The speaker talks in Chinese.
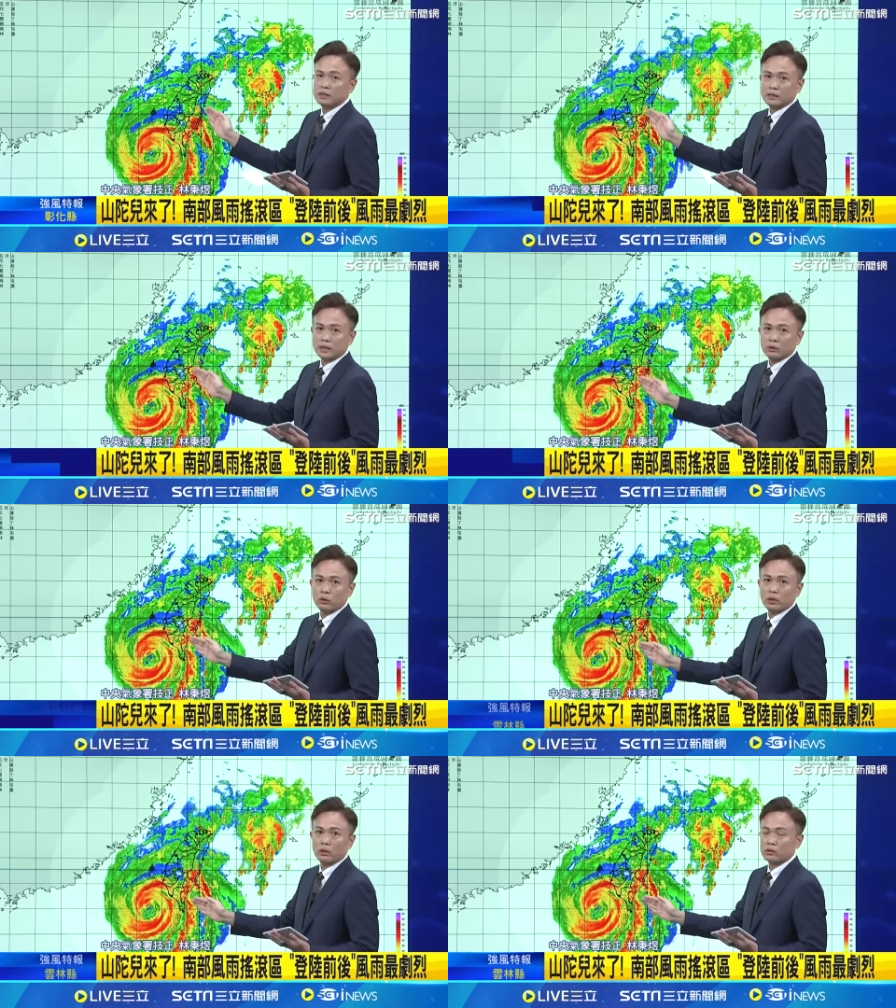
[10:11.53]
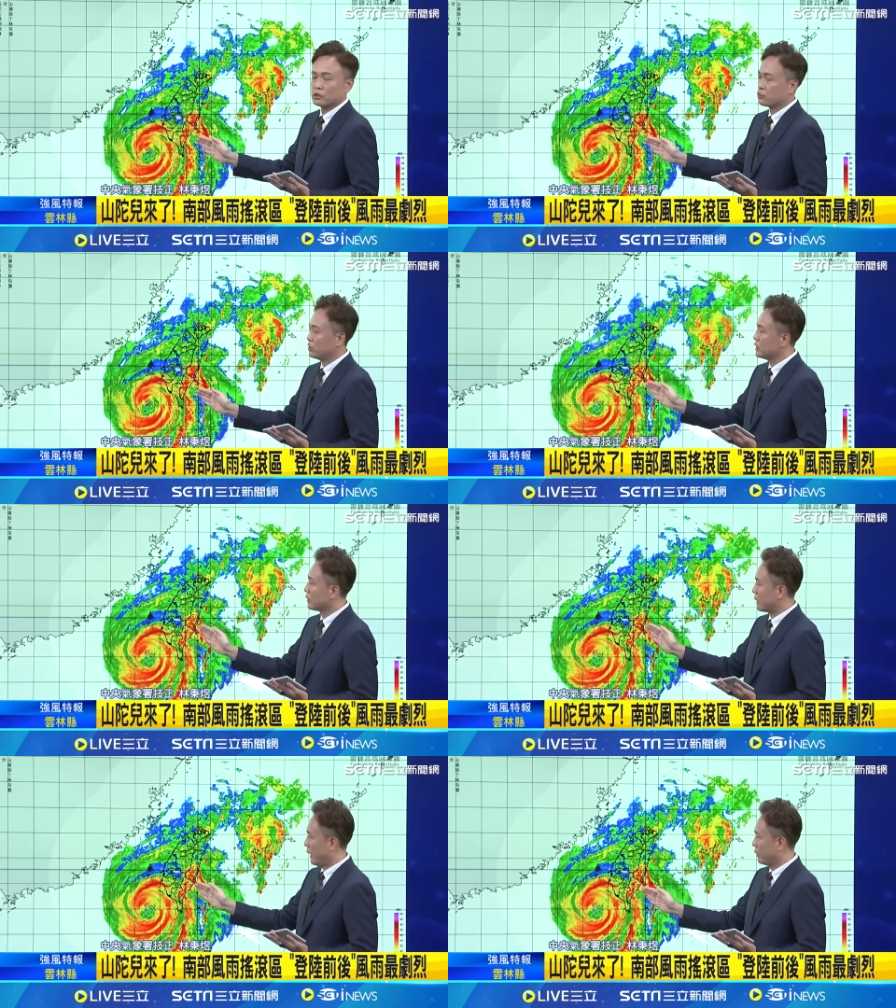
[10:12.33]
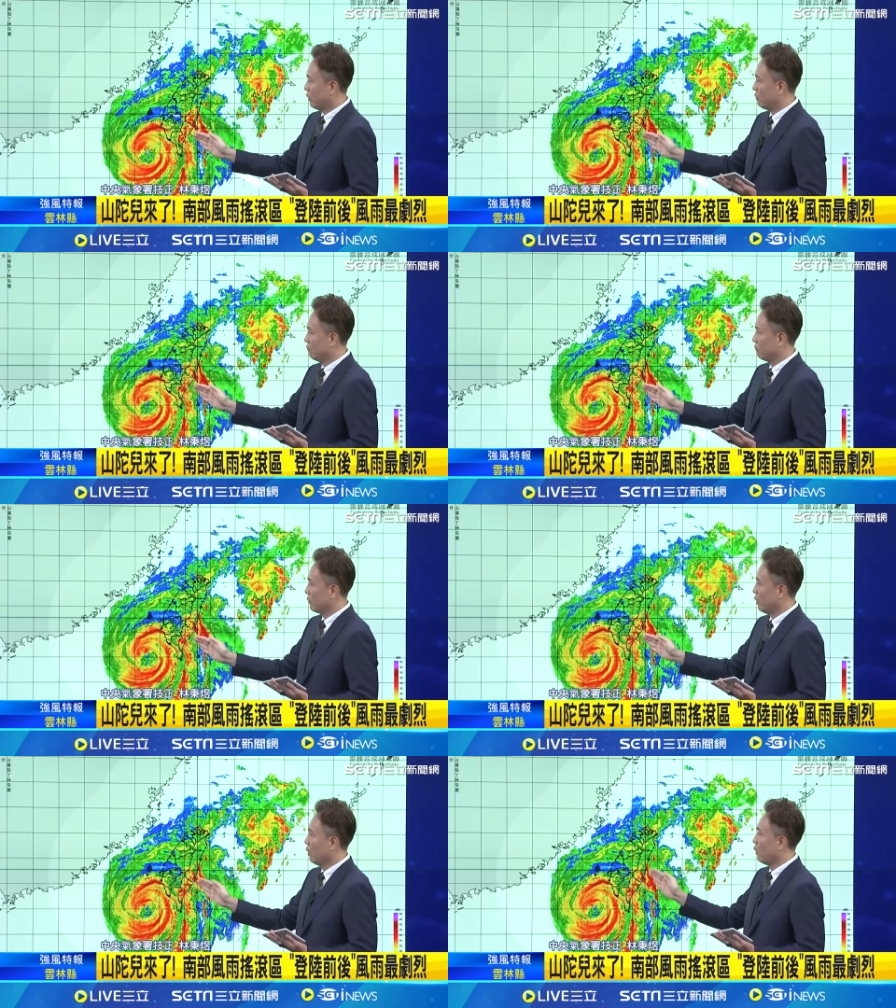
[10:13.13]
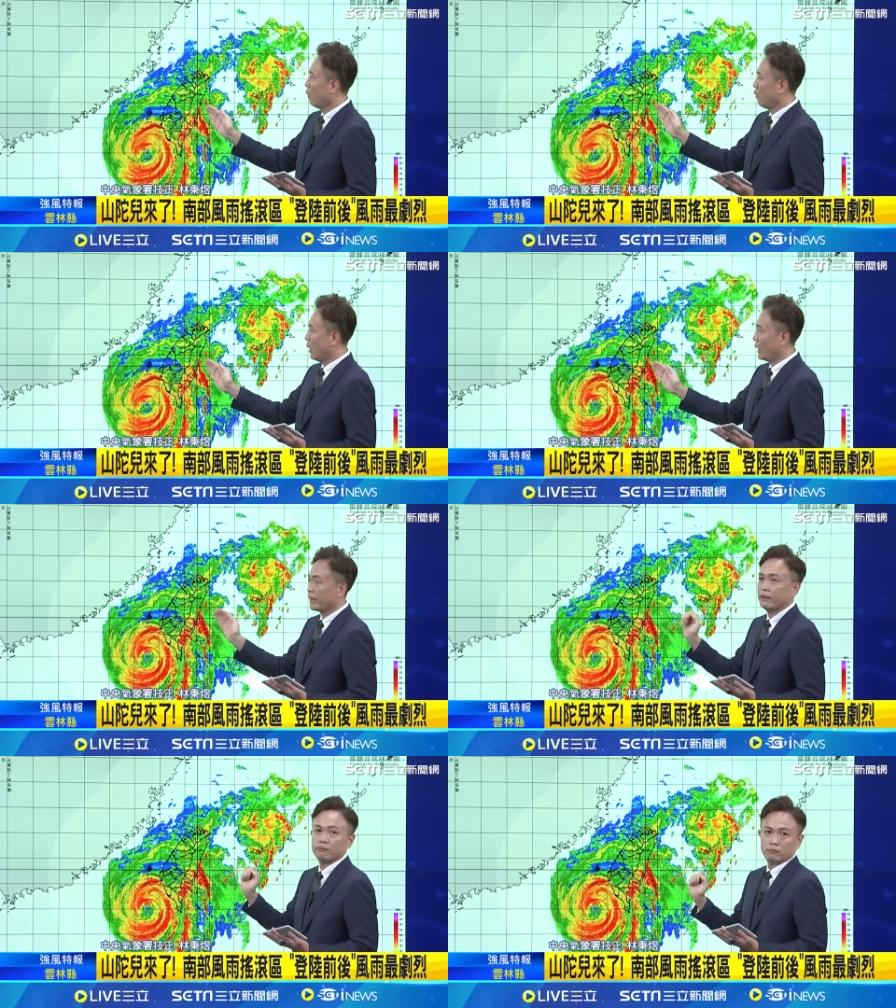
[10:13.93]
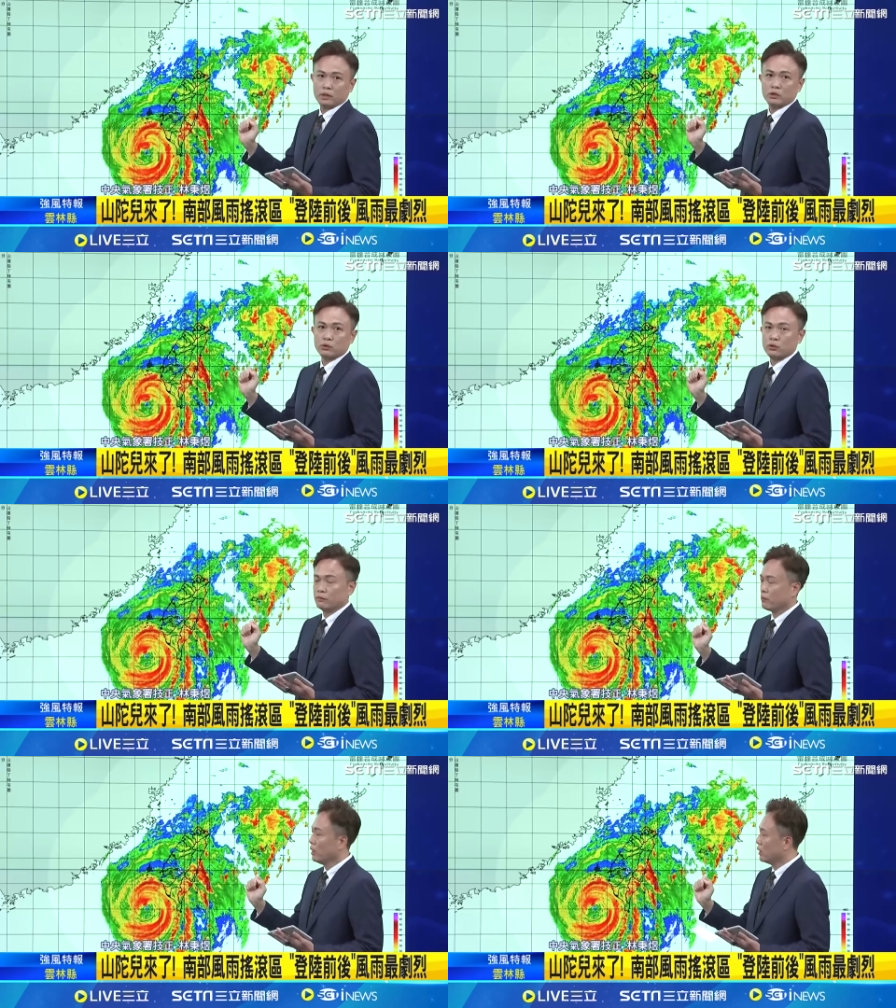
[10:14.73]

样强对流持续影响台东、花莲地区。